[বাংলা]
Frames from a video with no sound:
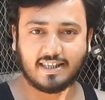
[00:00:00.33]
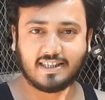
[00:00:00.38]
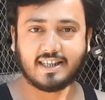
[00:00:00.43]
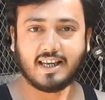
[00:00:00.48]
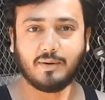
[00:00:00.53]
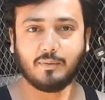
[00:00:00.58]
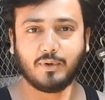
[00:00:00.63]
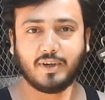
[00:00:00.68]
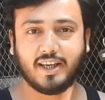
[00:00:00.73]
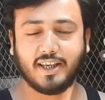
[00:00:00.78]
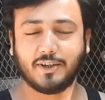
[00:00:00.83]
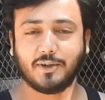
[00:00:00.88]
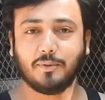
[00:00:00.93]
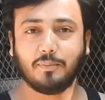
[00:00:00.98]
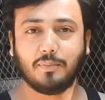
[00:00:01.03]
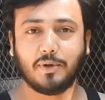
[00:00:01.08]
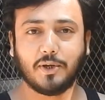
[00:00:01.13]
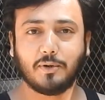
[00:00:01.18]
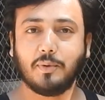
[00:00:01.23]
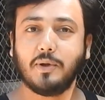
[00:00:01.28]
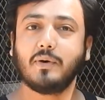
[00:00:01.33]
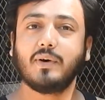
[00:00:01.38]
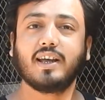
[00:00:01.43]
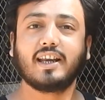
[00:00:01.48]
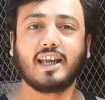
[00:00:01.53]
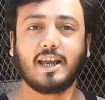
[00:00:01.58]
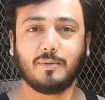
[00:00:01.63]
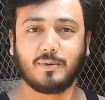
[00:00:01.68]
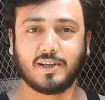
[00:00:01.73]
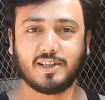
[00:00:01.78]
আসসালামু আলাইকুম প্রিয়
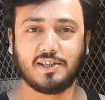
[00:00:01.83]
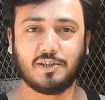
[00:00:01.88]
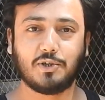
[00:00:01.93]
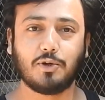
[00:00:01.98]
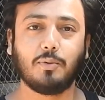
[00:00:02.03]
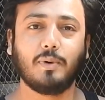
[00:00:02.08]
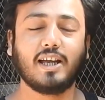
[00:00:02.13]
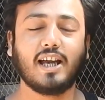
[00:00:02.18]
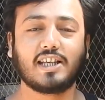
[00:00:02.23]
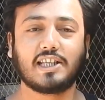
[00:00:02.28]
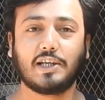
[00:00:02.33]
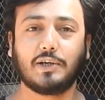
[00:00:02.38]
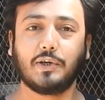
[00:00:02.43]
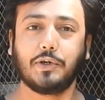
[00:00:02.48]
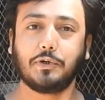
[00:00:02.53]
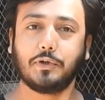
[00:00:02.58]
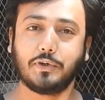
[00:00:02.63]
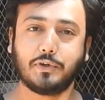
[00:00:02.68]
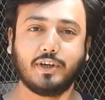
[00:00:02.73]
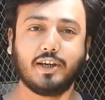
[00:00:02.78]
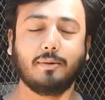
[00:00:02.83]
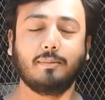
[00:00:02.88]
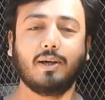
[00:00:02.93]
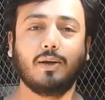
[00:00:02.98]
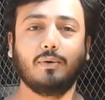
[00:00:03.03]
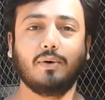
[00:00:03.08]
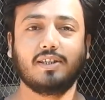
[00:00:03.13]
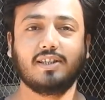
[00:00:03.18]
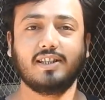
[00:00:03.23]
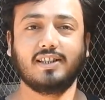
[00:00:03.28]
ভিউয়ার কেমন আছেন সবাই আশা করি অনেক অনেক
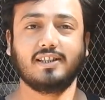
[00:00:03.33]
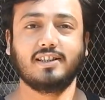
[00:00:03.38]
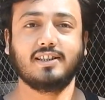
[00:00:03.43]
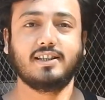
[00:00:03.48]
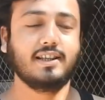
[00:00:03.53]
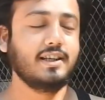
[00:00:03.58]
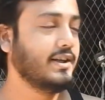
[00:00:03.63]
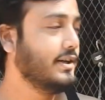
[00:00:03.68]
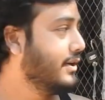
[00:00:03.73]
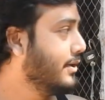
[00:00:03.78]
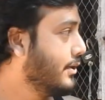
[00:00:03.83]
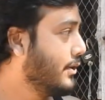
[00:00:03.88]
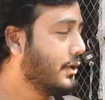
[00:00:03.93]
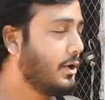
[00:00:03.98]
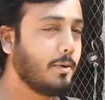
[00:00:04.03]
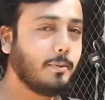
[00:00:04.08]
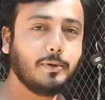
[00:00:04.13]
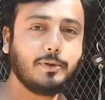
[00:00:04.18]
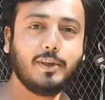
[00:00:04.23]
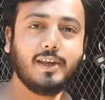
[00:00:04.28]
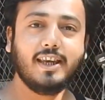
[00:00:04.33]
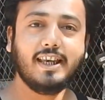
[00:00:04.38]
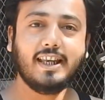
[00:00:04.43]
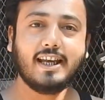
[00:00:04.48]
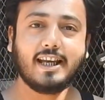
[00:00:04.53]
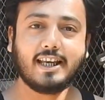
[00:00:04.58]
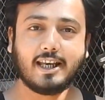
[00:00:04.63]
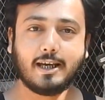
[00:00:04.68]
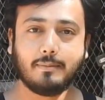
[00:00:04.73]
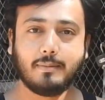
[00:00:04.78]
ভালো আছেন কবুতর
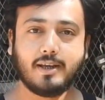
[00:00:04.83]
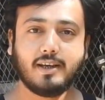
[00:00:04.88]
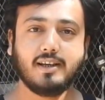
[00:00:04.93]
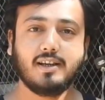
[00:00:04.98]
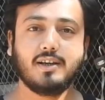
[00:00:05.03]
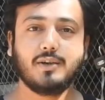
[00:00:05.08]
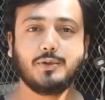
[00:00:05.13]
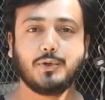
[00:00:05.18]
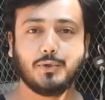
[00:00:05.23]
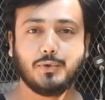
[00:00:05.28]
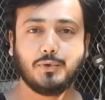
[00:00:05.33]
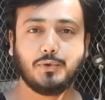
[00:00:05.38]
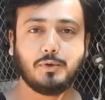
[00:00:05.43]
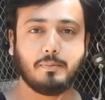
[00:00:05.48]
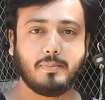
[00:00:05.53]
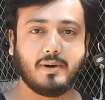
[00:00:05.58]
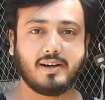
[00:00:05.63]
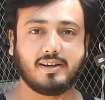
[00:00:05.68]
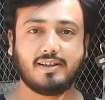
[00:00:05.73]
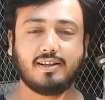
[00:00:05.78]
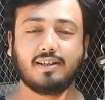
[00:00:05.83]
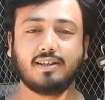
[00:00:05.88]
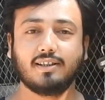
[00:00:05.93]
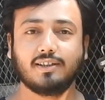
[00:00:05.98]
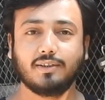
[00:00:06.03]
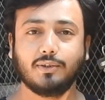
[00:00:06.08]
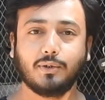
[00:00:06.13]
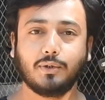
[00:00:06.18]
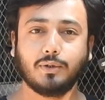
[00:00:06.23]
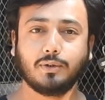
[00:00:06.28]
নিয়ে এটা আমার চতুর্থ পার্ট
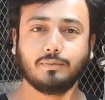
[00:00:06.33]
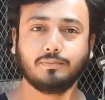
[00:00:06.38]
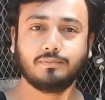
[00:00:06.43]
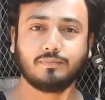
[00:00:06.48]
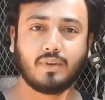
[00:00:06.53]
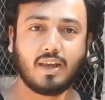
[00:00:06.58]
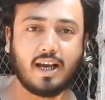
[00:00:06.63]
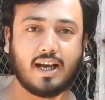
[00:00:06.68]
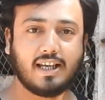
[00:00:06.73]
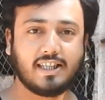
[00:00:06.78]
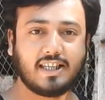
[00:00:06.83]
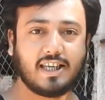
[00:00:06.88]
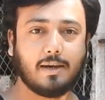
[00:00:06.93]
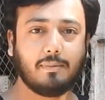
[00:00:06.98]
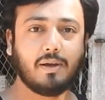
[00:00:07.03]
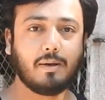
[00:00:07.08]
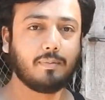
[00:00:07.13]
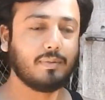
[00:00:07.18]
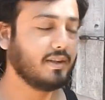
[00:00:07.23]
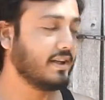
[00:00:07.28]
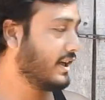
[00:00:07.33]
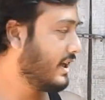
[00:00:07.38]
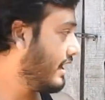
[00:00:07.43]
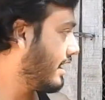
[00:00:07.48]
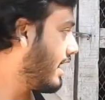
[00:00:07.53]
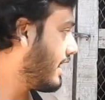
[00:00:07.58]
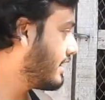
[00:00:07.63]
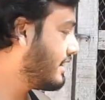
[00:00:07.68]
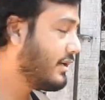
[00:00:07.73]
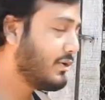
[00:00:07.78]
তো আজকে আমি আপনাদেরকে
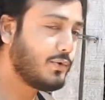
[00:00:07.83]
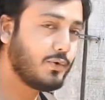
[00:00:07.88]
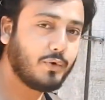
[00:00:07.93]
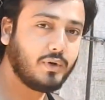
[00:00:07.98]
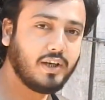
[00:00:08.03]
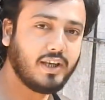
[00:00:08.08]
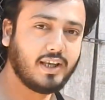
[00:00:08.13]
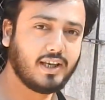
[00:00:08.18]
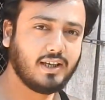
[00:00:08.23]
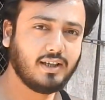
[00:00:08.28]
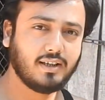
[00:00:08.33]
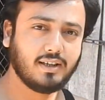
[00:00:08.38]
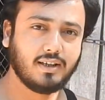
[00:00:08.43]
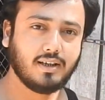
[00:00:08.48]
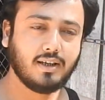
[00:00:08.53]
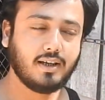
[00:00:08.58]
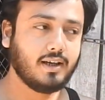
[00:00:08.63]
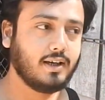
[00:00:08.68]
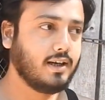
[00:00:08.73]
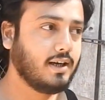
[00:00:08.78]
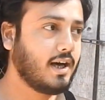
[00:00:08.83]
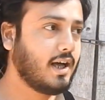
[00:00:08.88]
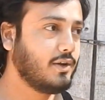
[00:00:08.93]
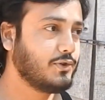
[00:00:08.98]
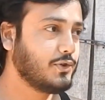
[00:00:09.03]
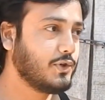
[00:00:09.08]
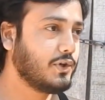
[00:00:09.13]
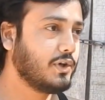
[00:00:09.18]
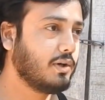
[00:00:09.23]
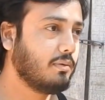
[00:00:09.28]
একই রোগ নিয়ে
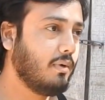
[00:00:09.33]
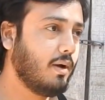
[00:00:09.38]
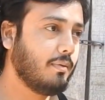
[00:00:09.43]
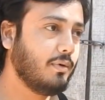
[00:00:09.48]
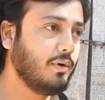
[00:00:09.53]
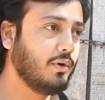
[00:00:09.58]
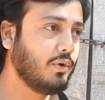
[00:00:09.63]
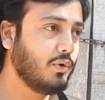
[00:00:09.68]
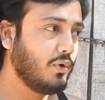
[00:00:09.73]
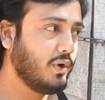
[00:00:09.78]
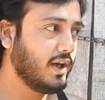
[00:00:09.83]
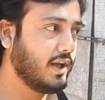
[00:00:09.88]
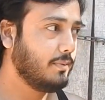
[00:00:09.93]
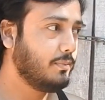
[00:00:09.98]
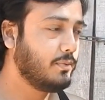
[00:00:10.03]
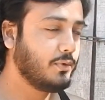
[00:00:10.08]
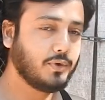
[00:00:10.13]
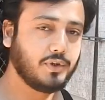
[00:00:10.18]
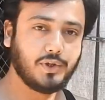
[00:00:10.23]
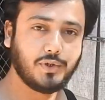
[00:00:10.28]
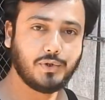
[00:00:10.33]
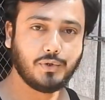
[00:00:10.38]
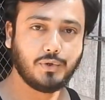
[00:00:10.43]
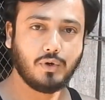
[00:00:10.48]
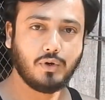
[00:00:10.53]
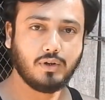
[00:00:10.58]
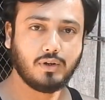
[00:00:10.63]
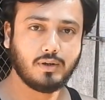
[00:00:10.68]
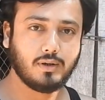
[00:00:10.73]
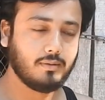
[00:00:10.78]
আলোচনা করব এবং রোগের
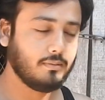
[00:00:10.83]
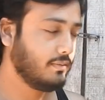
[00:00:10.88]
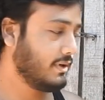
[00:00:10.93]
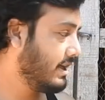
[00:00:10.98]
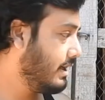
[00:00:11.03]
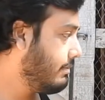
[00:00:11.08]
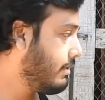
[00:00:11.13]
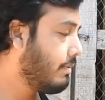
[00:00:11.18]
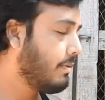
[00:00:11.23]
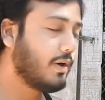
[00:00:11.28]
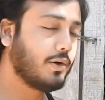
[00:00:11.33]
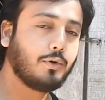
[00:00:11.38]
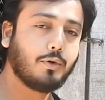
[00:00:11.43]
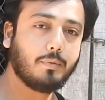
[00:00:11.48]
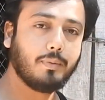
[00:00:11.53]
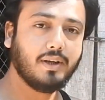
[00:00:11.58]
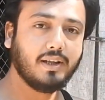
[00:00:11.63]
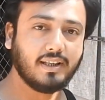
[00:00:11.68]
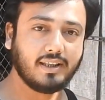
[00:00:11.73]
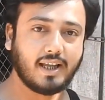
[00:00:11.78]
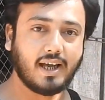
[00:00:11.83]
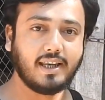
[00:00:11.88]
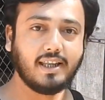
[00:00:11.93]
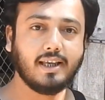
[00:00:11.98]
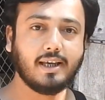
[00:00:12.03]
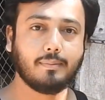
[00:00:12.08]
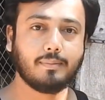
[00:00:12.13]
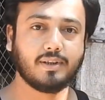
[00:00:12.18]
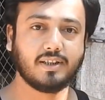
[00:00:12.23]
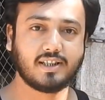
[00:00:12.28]
প্রতিষেধক কী ব্যবহার করবেন তা
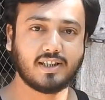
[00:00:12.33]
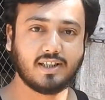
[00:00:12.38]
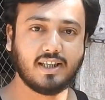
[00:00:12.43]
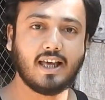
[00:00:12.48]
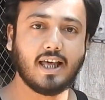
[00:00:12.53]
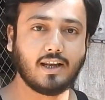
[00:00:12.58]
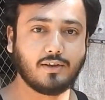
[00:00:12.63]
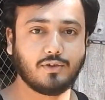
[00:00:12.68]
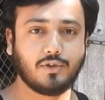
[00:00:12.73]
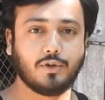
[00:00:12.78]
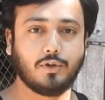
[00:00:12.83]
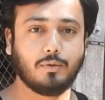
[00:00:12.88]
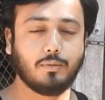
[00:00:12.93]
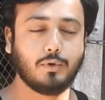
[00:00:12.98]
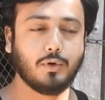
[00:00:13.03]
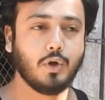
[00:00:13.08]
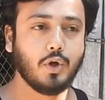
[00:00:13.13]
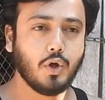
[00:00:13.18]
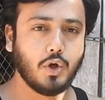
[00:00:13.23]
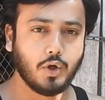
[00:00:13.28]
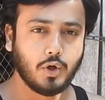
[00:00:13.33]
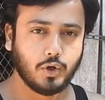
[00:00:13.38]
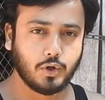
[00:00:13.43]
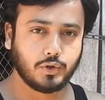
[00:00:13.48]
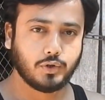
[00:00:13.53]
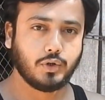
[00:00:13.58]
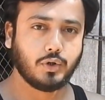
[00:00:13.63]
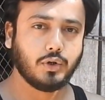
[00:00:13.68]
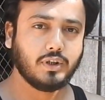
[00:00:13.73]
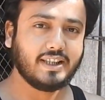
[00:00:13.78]
নিয়ে আপনাদের সাথে আলোচনা করব
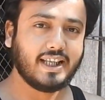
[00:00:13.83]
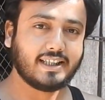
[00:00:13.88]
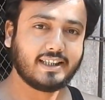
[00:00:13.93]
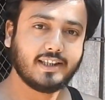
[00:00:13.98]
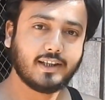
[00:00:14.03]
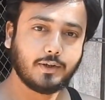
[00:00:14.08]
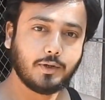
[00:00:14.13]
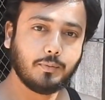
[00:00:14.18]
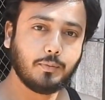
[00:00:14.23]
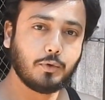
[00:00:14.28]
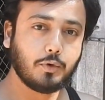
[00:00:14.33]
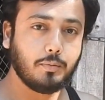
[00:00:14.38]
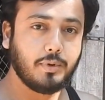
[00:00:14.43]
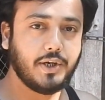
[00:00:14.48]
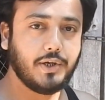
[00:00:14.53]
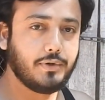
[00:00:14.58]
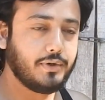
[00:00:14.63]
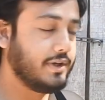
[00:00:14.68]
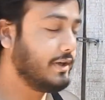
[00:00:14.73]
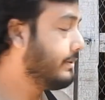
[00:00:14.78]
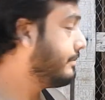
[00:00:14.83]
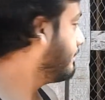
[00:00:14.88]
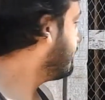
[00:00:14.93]
তো দেখতে থাকুন পুরো ভিডিওটি